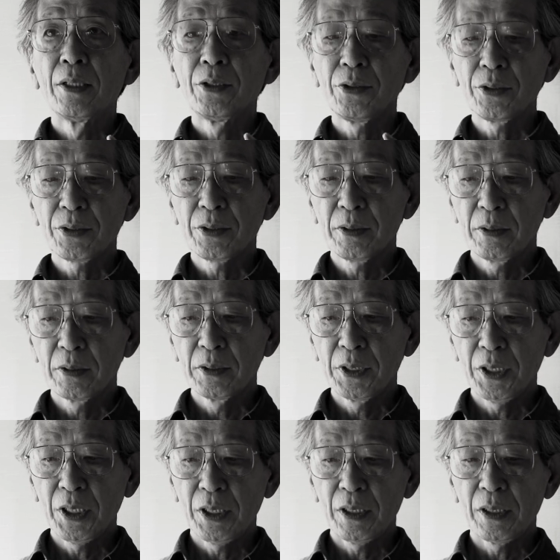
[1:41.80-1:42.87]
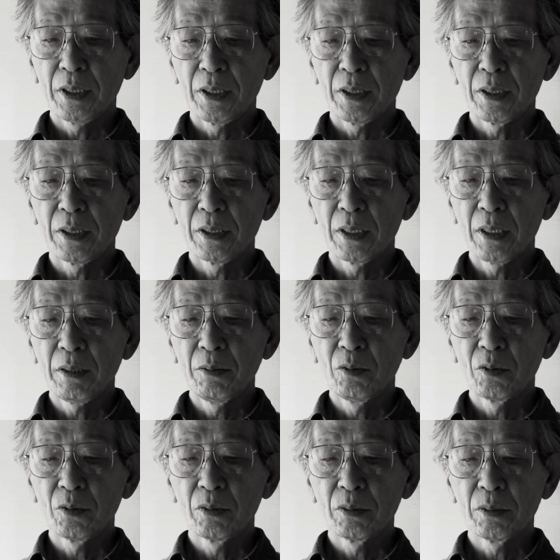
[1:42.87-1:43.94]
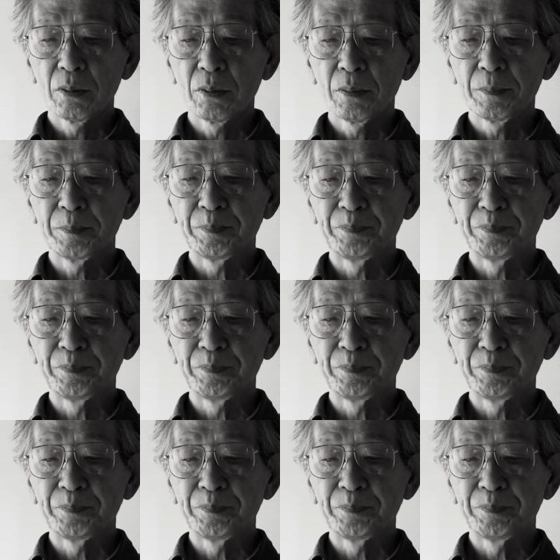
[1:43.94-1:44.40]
要するにあの